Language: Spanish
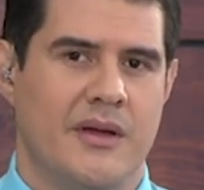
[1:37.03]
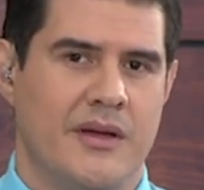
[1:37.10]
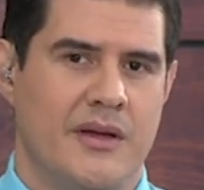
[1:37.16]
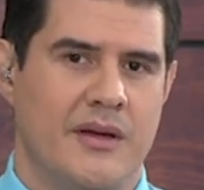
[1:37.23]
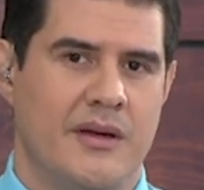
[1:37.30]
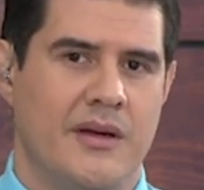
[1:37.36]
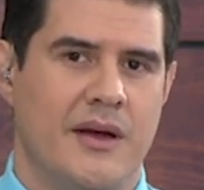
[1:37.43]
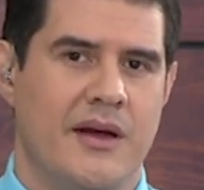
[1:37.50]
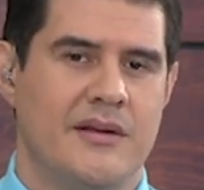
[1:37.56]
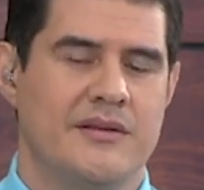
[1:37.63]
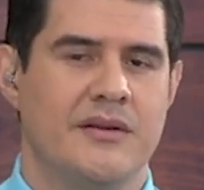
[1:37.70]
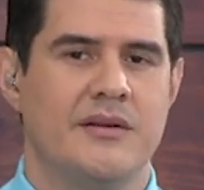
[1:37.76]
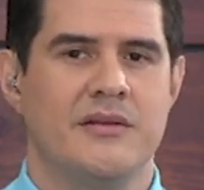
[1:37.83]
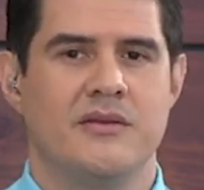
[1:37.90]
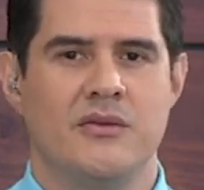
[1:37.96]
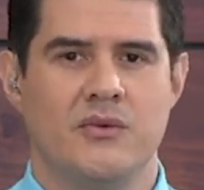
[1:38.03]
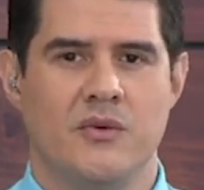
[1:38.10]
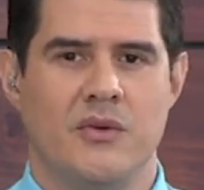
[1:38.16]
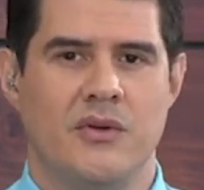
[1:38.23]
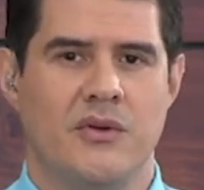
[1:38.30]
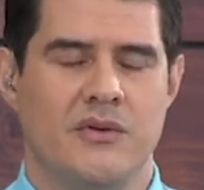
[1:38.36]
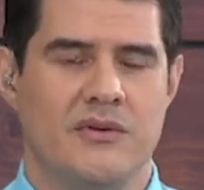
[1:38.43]
Eh, al ser
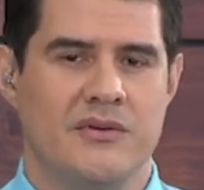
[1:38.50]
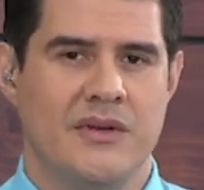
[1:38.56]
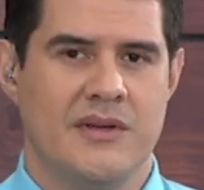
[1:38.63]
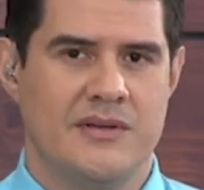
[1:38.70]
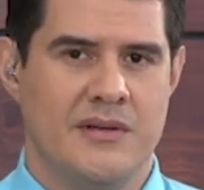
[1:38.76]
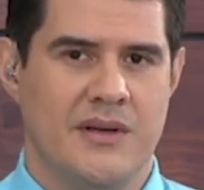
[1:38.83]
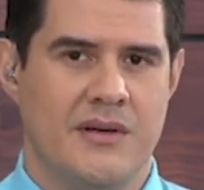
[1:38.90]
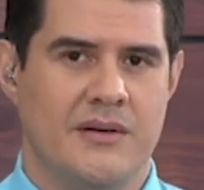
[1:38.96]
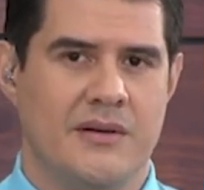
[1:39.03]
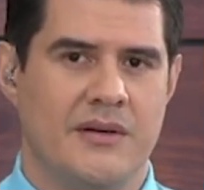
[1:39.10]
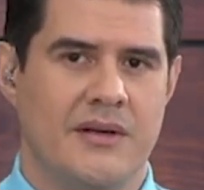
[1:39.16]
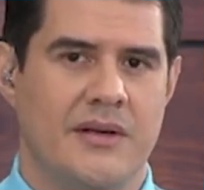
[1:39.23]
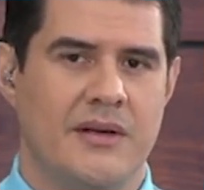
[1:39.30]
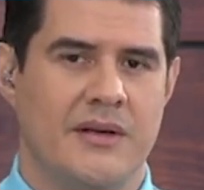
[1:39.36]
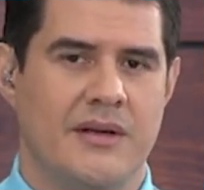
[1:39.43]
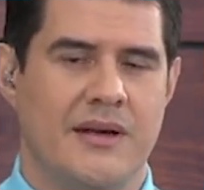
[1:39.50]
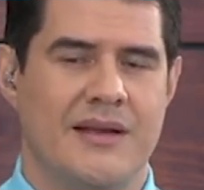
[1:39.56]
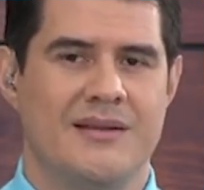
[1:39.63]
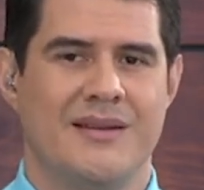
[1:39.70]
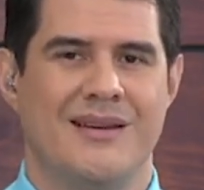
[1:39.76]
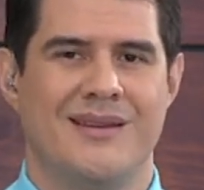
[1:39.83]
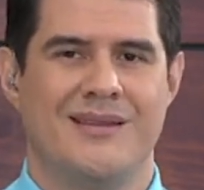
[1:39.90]
destituido don César, eh,
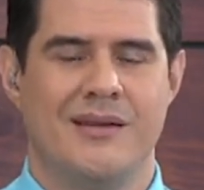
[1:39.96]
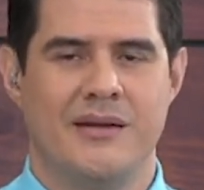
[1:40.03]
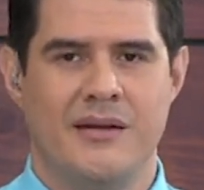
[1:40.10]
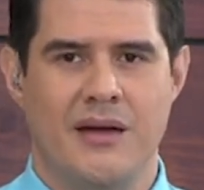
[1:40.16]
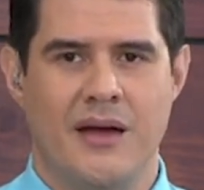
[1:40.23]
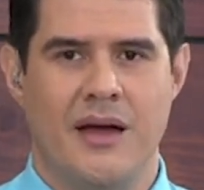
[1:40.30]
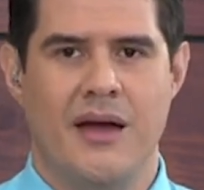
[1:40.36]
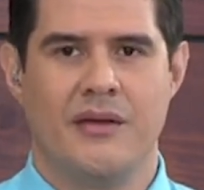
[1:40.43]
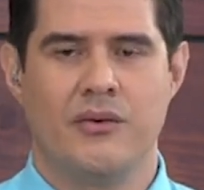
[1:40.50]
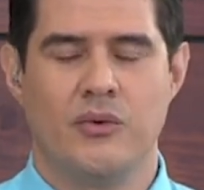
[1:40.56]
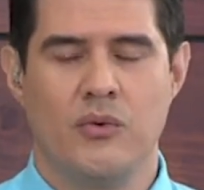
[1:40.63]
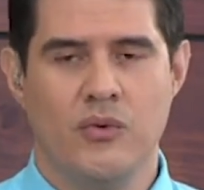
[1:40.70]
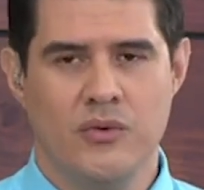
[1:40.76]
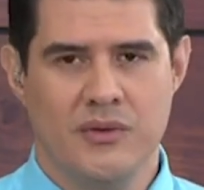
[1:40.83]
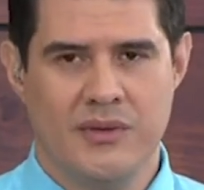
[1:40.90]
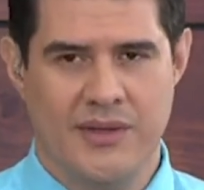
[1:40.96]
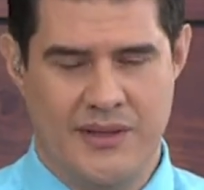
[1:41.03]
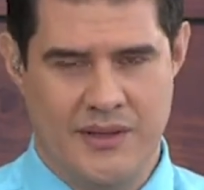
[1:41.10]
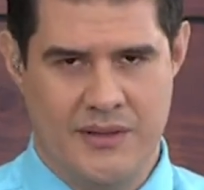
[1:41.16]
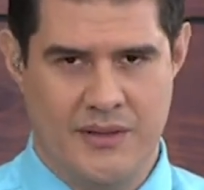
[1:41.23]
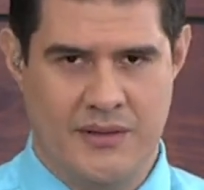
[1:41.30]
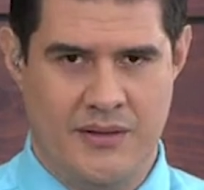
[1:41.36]
la Secretaría adjunta